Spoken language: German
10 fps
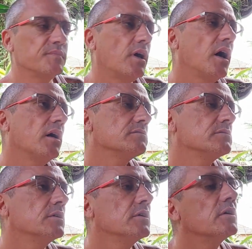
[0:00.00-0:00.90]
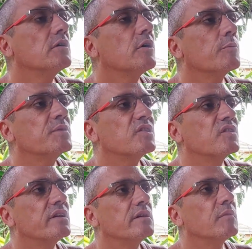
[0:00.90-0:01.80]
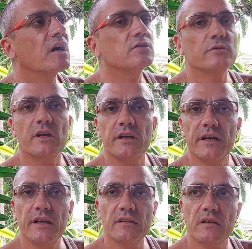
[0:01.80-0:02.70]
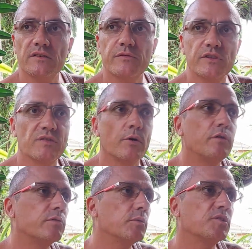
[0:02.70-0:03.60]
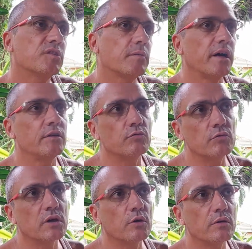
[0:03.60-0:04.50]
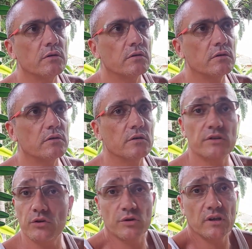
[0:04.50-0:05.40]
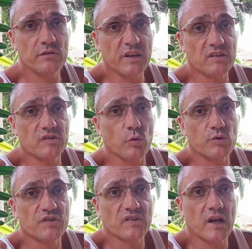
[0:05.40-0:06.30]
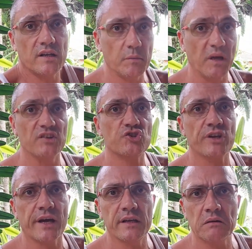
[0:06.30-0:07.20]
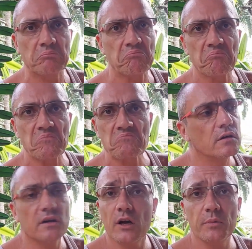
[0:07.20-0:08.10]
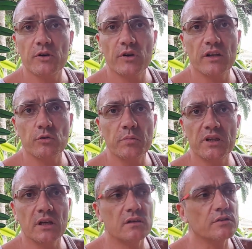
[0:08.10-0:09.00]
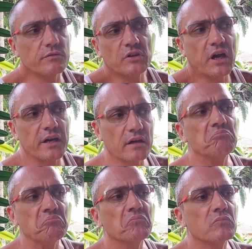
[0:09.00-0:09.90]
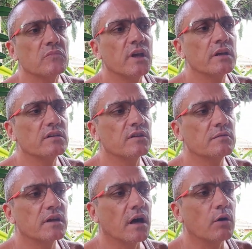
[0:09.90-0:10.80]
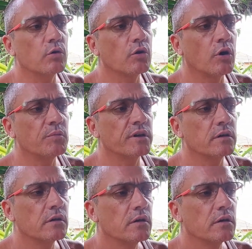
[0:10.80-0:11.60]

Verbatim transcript: ja, ob das Sinn macht oder nicht, also von 12 Uhr bis 2 Uhr äh, äh, die Infektionszahlen immens steigen, äh, glaube ich, und nicht unbedingt. Also von daher denke ich, das wird auch kommen.